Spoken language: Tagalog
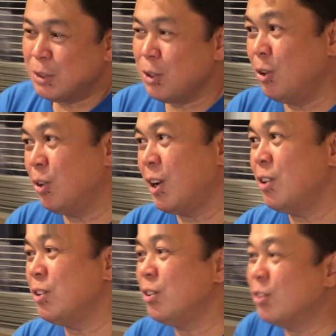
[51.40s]
So,
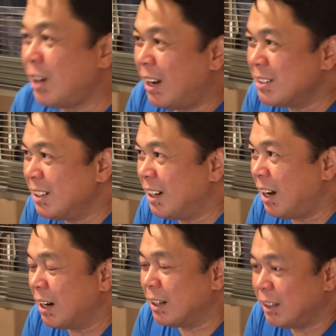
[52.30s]
ganun yung klase ng
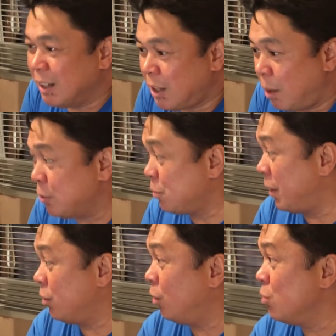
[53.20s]
karakter. Tapos
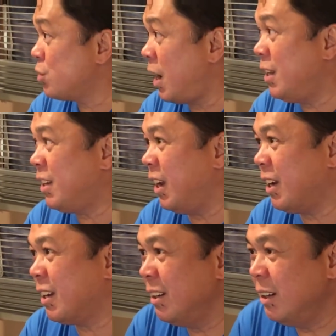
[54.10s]
meron akong
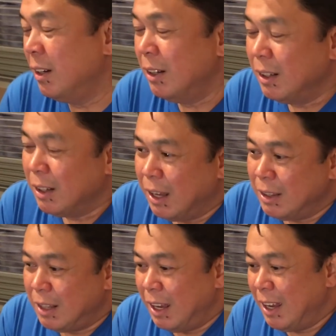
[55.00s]
sidekick.
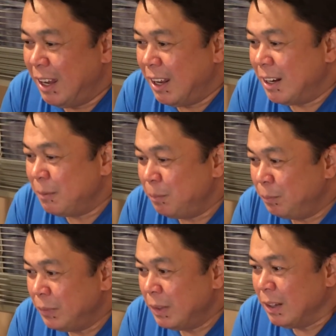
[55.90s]
And then,
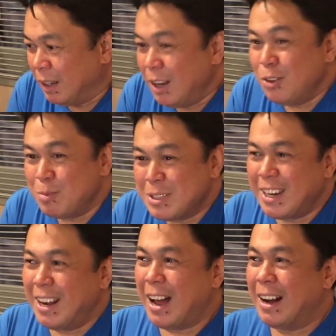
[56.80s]
ganun,
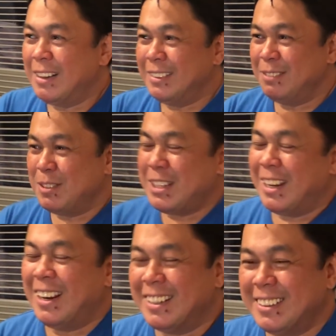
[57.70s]
masaya lang.
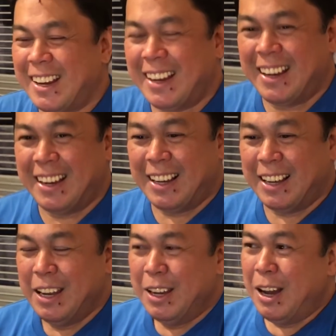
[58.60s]
Masaya lang na... May pressure
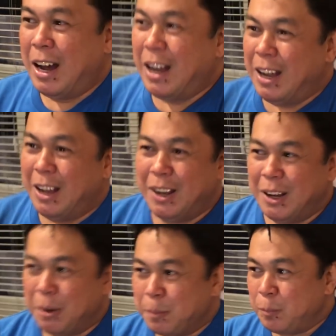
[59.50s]
po ba? Napapasok
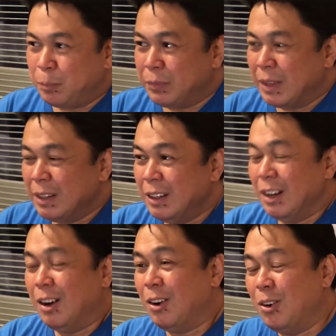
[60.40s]
kayo dun sa success ng
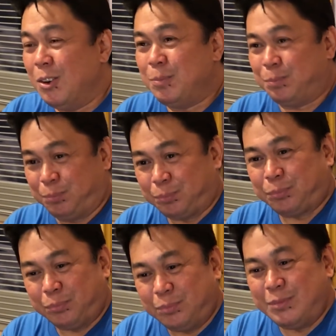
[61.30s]
apat na season.
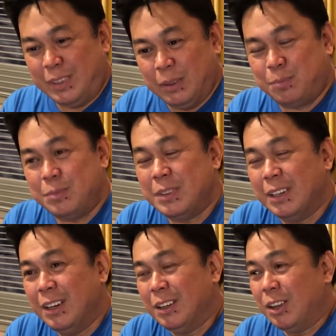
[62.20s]
Tapos ngayon, pang fifth
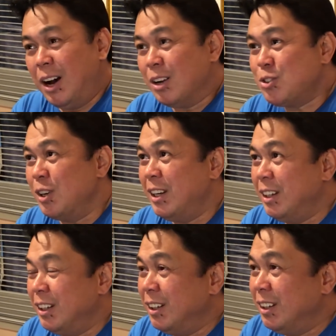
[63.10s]
na dito. Actually,